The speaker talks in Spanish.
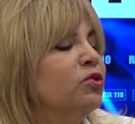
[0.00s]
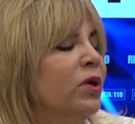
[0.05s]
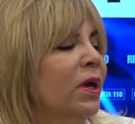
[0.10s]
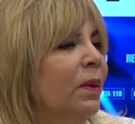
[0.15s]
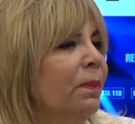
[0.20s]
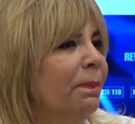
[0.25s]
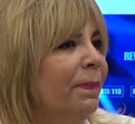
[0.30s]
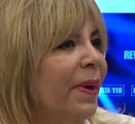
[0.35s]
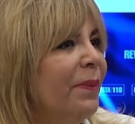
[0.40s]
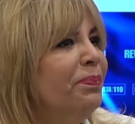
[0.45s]

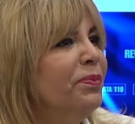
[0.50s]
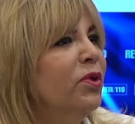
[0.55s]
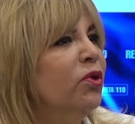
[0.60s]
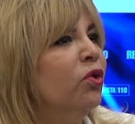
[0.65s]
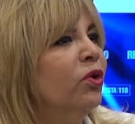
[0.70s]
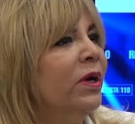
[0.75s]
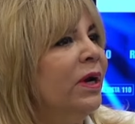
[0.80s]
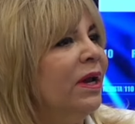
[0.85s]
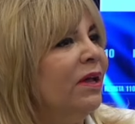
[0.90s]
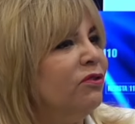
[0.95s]
El,
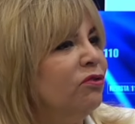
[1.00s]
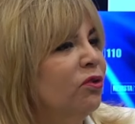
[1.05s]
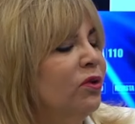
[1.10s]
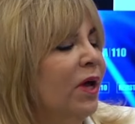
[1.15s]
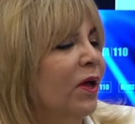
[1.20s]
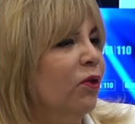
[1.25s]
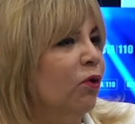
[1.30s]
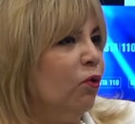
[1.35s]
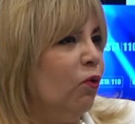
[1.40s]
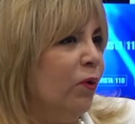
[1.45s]
péptido
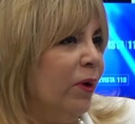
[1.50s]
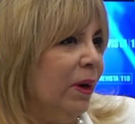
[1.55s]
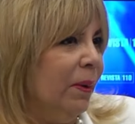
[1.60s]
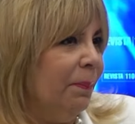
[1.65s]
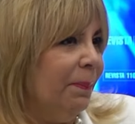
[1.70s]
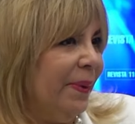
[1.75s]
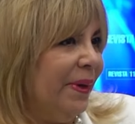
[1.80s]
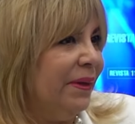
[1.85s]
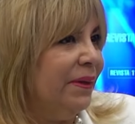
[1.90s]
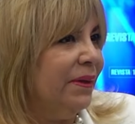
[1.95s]
relacionado con
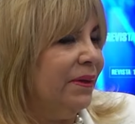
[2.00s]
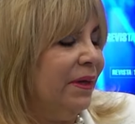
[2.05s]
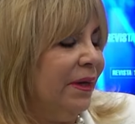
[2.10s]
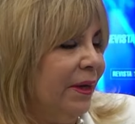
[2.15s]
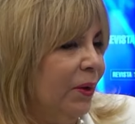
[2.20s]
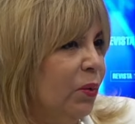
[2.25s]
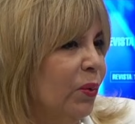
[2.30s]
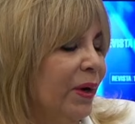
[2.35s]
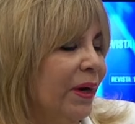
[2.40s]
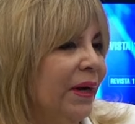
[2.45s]
el,
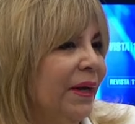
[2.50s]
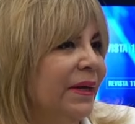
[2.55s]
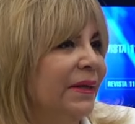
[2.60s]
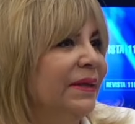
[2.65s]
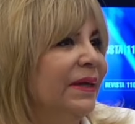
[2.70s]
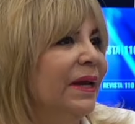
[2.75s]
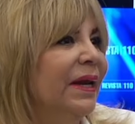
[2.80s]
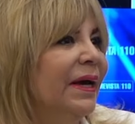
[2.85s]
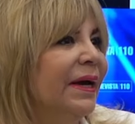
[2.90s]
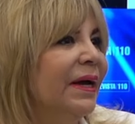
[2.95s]
con el
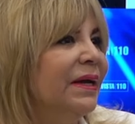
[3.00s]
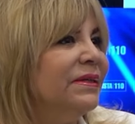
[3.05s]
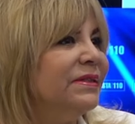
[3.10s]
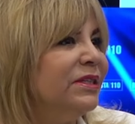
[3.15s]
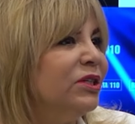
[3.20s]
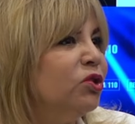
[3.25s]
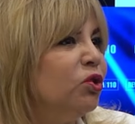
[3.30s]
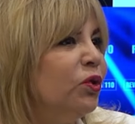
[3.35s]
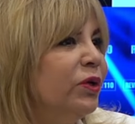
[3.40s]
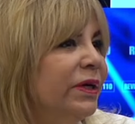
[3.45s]
gen de la
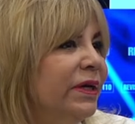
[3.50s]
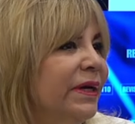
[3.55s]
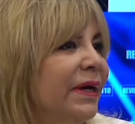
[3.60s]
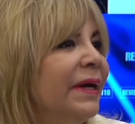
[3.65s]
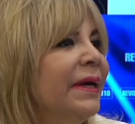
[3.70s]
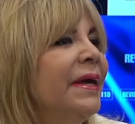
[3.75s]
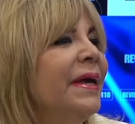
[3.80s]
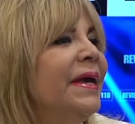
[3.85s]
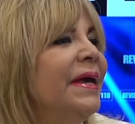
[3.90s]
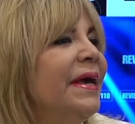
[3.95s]

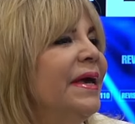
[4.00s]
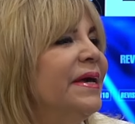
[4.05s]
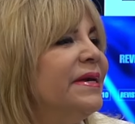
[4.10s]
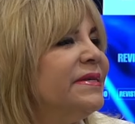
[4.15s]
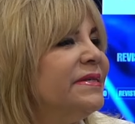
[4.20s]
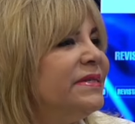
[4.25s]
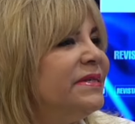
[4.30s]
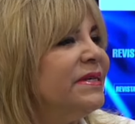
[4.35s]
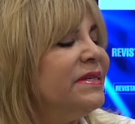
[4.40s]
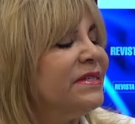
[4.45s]
calcitonina
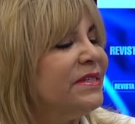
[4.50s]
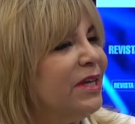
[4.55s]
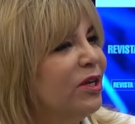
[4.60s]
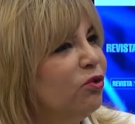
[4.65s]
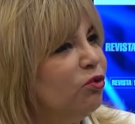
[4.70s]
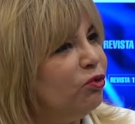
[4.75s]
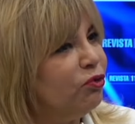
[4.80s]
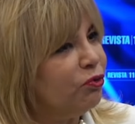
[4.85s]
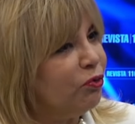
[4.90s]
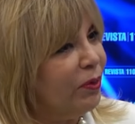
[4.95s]
existe
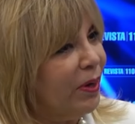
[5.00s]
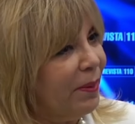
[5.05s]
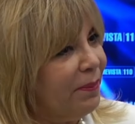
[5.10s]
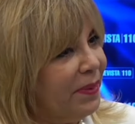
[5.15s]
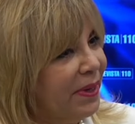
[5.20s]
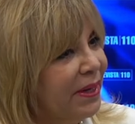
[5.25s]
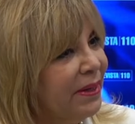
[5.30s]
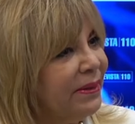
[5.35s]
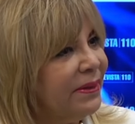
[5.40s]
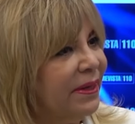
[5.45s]
no
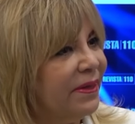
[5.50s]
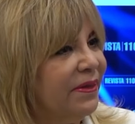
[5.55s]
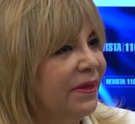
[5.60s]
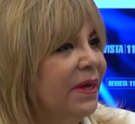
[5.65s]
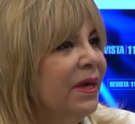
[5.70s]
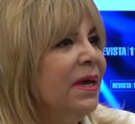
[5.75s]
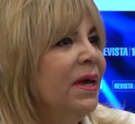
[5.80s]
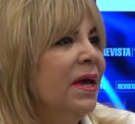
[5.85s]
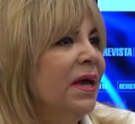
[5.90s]
solamente,